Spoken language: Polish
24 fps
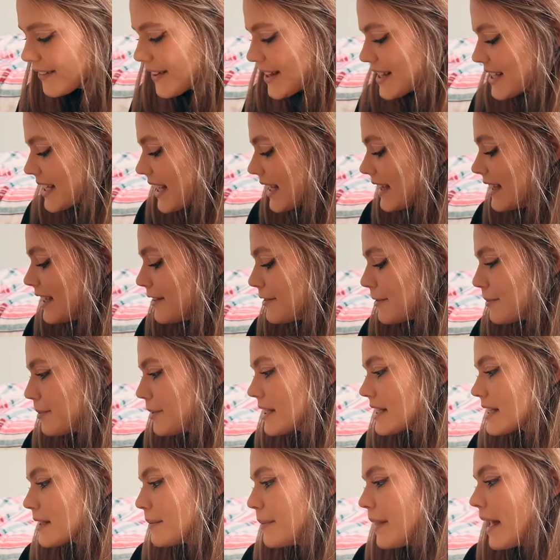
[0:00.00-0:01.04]
więc chętnie
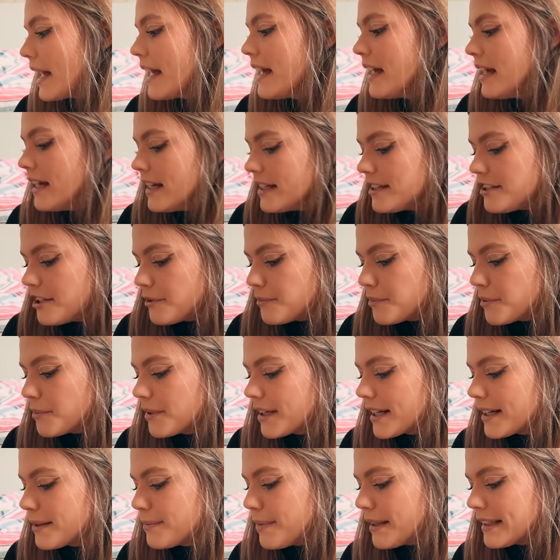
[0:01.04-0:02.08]
wypiję sobie ciepłą
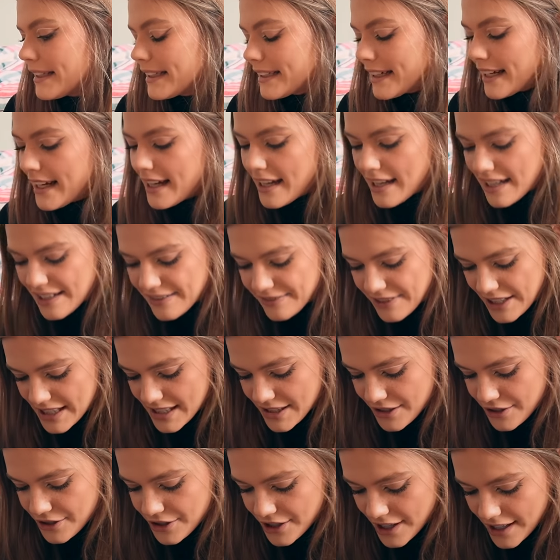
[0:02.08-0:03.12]
herbatkę,
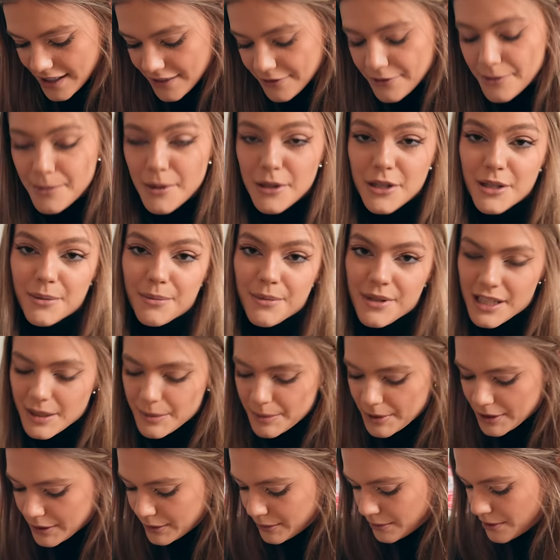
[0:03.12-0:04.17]
więc dzisiaj wybierzemy
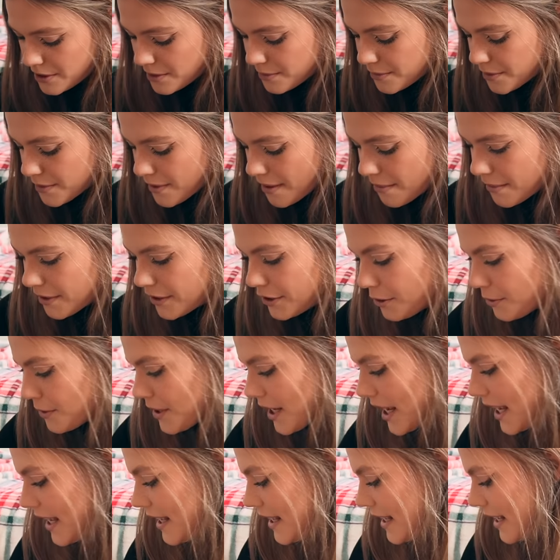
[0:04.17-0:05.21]
sobie którą, bo mamy
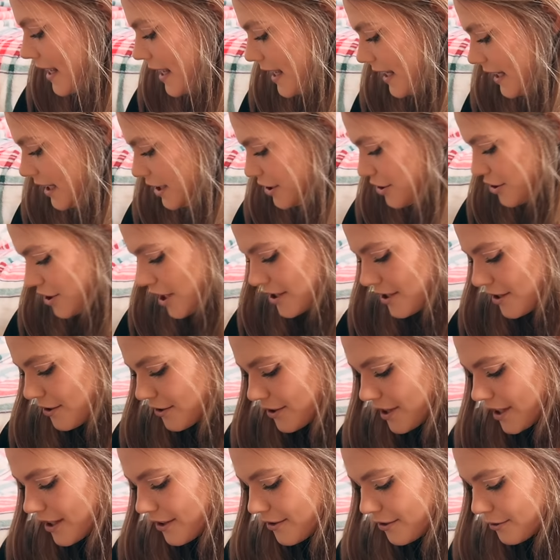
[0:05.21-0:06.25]
drugie i trzecie
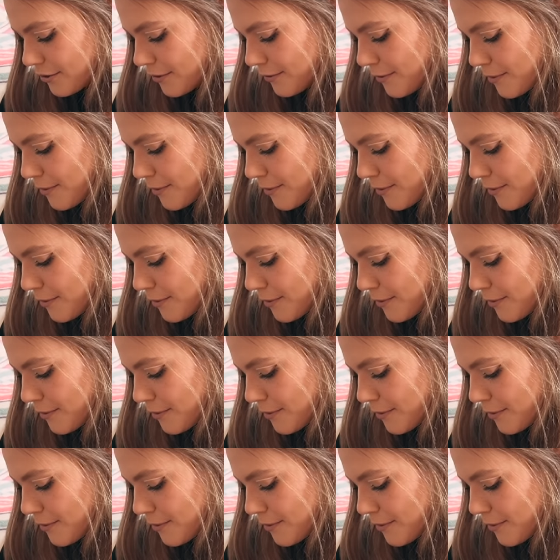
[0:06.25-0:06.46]
okienko do